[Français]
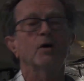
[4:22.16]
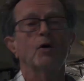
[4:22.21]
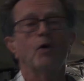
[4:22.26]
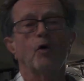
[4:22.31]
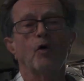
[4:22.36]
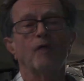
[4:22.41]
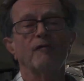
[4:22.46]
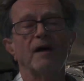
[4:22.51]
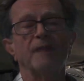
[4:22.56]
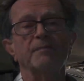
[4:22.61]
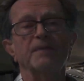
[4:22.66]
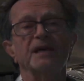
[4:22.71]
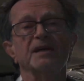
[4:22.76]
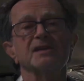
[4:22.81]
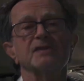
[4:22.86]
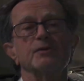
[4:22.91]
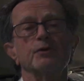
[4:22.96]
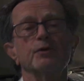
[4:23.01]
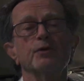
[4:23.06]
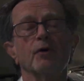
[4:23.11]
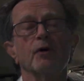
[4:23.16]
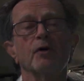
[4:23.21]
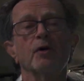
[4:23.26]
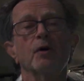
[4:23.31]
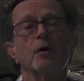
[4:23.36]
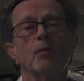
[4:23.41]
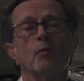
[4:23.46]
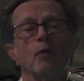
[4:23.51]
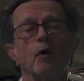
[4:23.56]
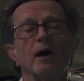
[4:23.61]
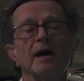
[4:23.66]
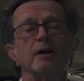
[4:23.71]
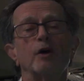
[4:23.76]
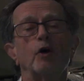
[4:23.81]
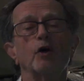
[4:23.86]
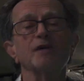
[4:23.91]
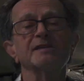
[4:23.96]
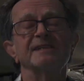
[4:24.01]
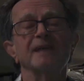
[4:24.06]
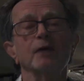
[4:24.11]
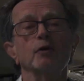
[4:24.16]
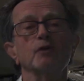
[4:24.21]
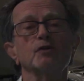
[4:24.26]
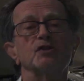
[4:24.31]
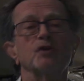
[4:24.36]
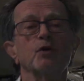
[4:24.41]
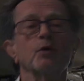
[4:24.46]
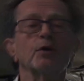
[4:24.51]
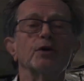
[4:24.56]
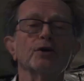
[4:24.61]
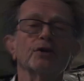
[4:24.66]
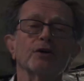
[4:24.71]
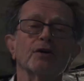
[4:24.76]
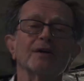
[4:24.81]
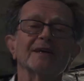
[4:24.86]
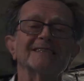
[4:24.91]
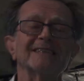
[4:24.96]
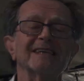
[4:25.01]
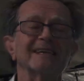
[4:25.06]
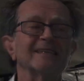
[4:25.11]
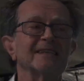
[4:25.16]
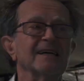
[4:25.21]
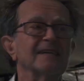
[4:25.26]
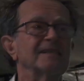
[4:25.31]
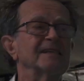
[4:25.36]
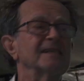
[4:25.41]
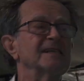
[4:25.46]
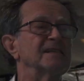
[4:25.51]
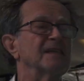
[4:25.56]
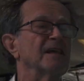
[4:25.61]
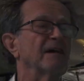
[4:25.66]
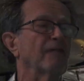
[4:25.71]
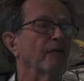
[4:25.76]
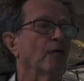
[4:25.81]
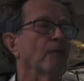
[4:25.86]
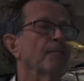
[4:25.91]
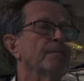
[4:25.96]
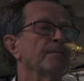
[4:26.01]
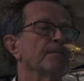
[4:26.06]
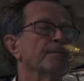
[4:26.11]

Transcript: On va bien sûr moins creuser le son que dans les exercices d'avant.